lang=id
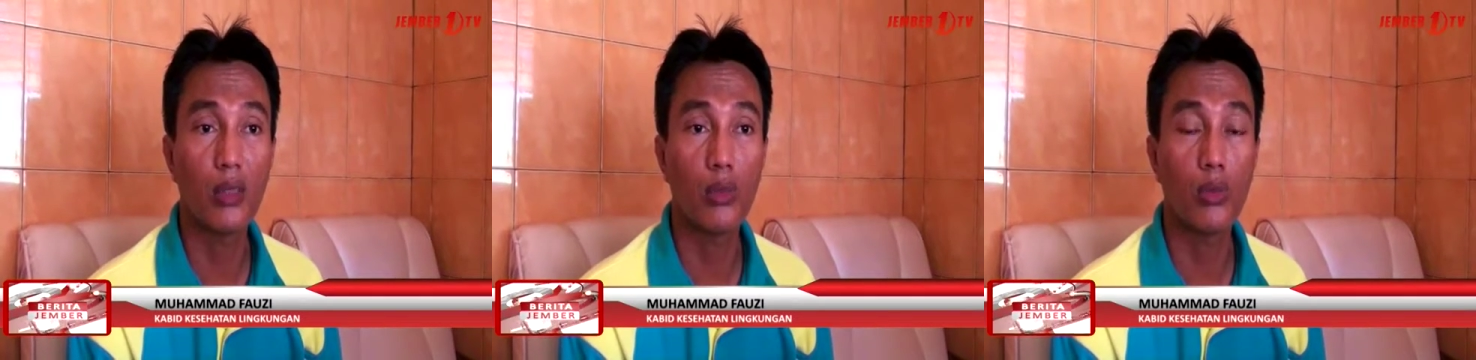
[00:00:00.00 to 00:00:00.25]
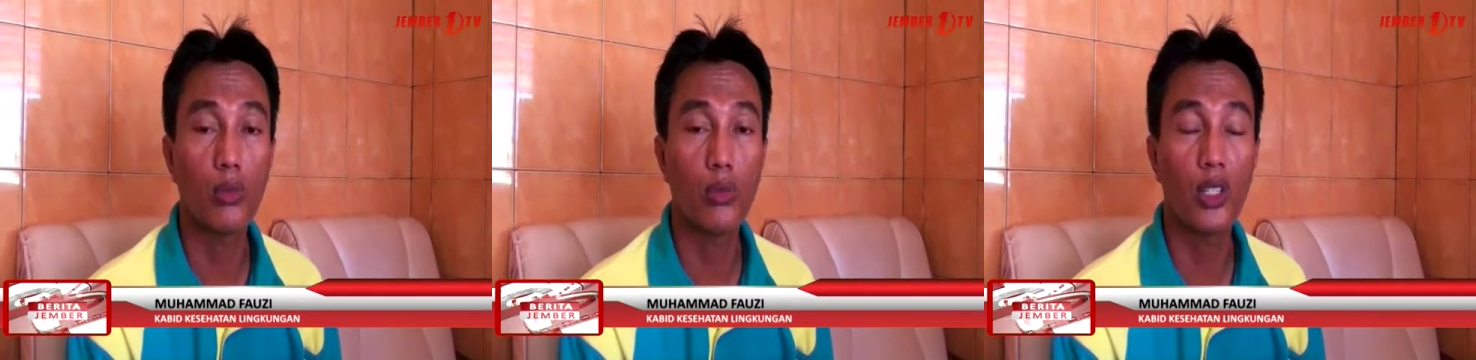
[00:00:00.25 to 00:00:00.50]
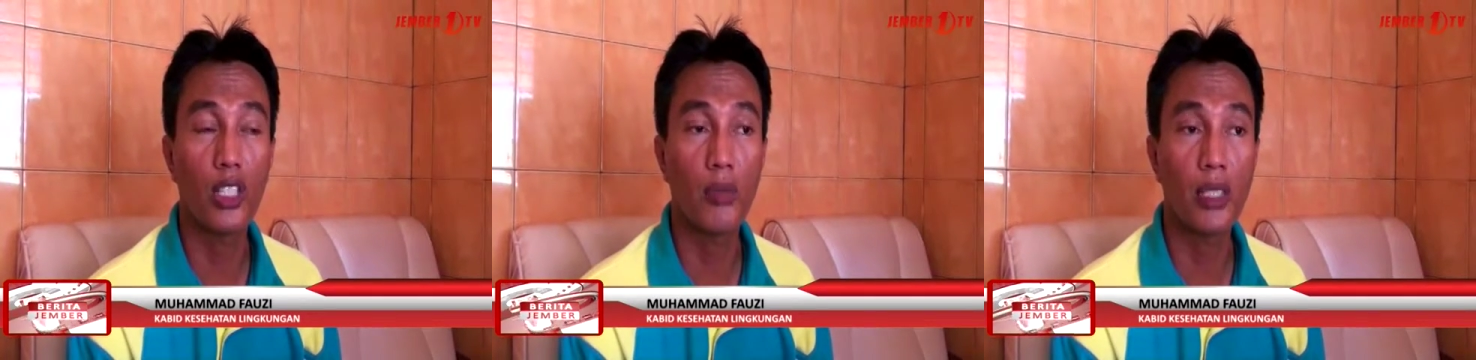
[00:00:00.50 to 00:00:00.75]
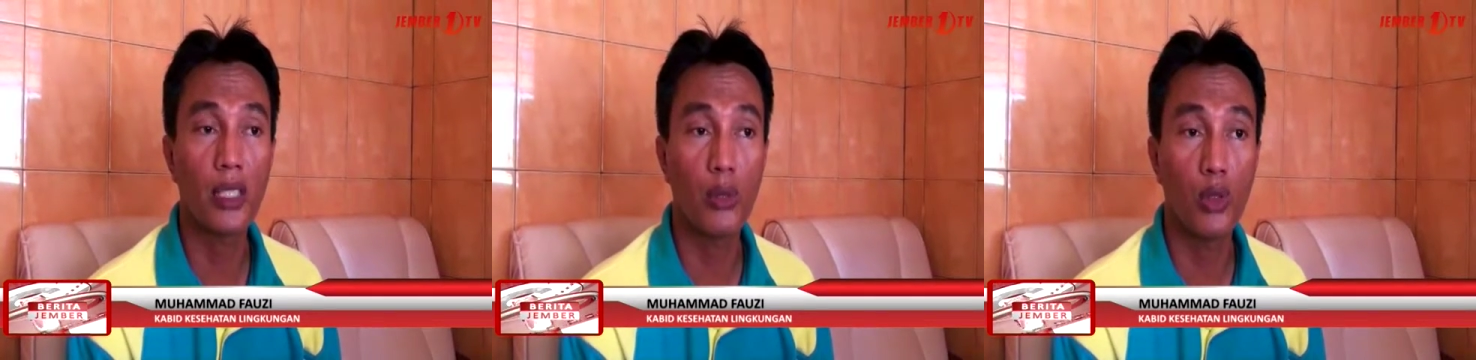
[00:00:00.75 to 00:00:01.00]
untuk
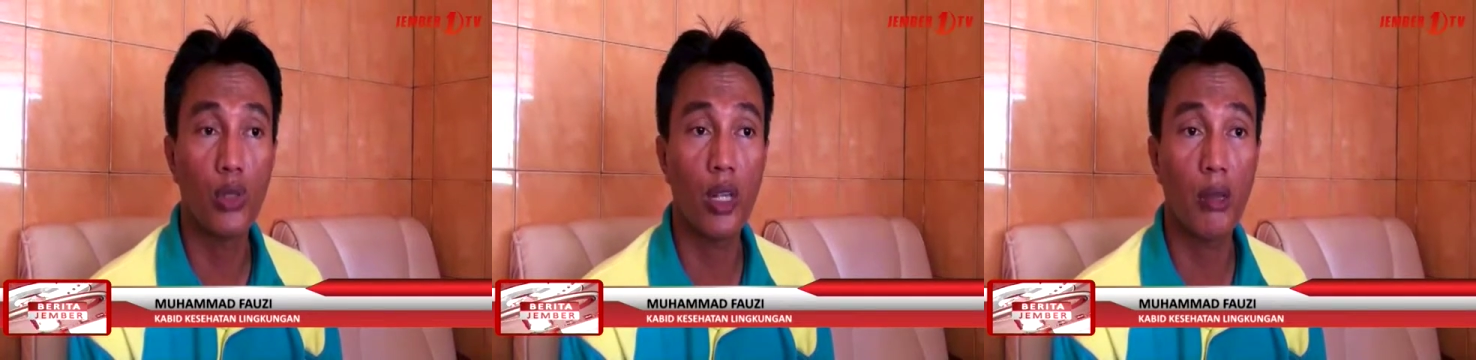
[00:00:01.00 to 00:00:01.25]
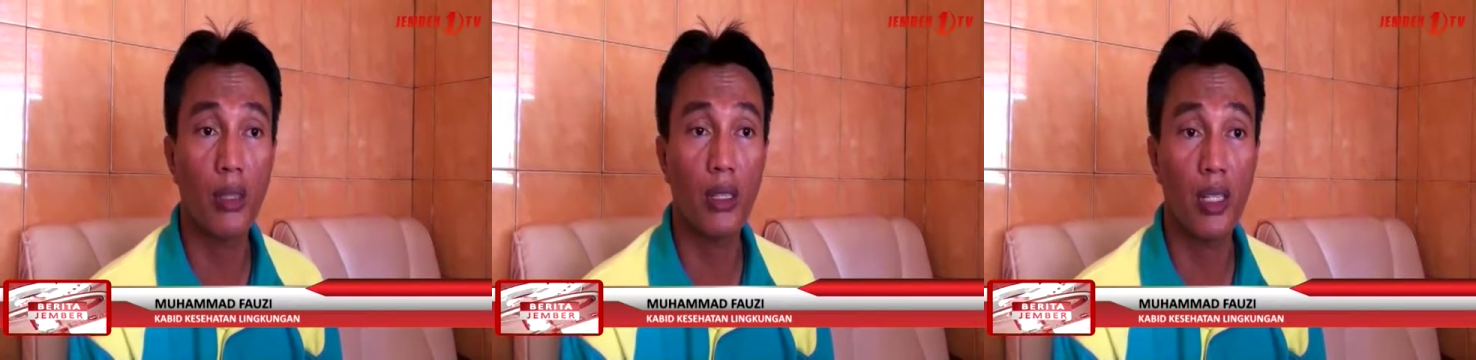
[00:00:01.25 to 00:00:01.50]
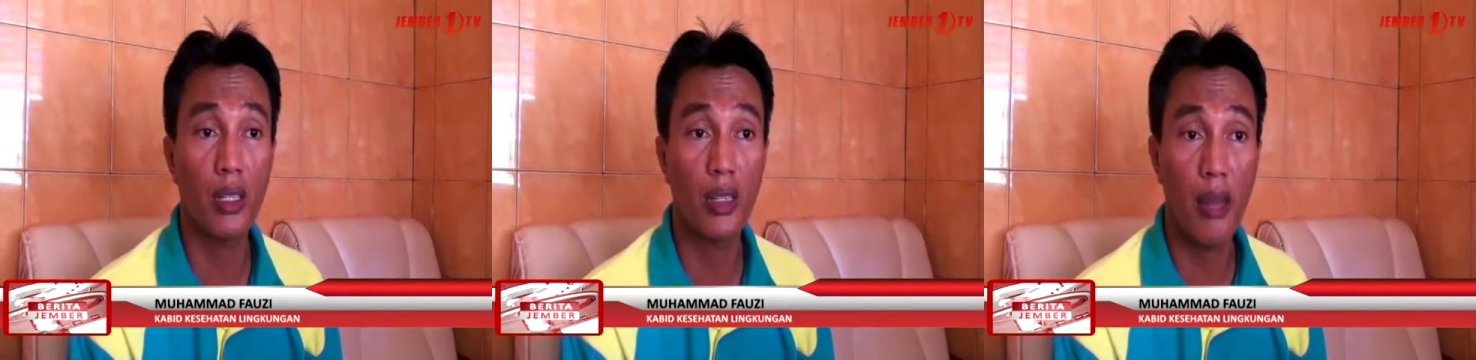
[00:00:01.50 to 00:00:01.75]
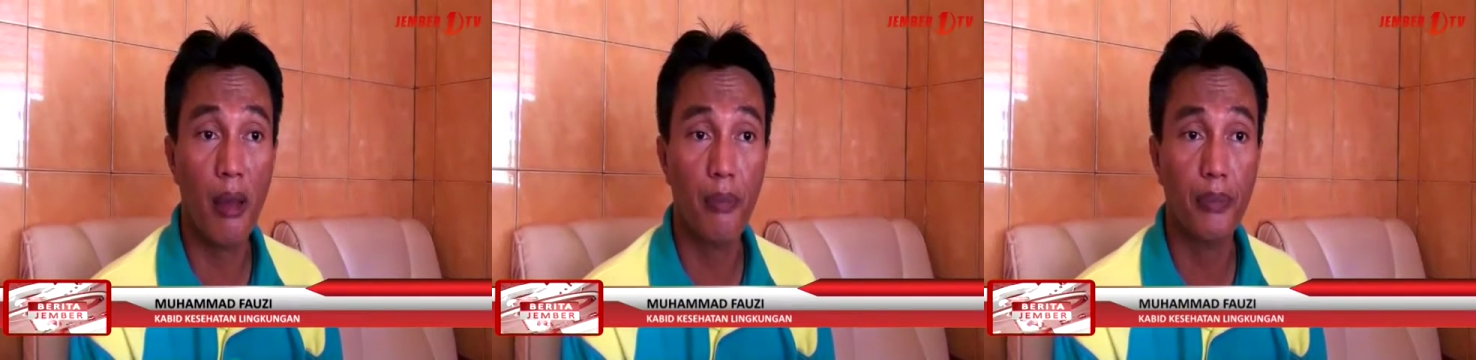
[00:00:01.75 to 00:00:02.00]
Puskesmas bulu Rawat
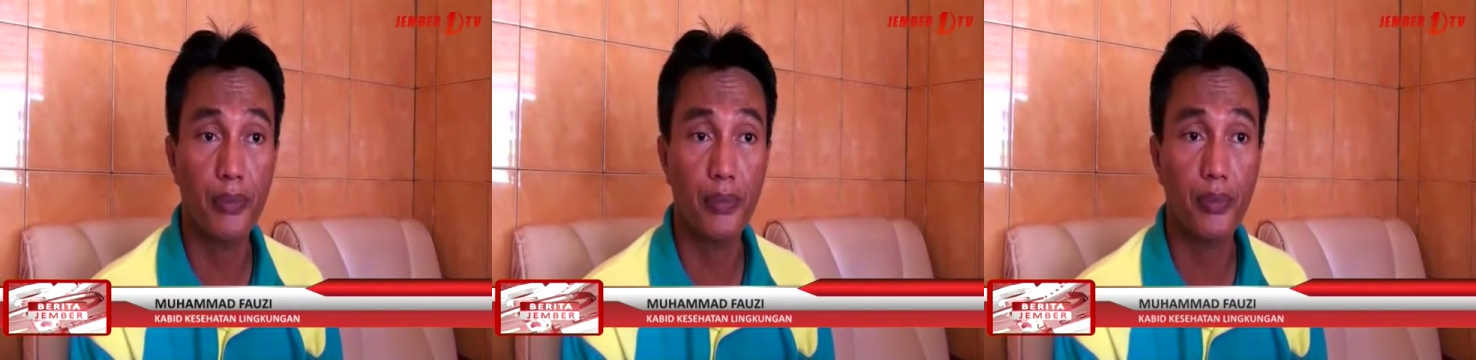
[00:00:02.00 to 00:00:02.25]
Inap,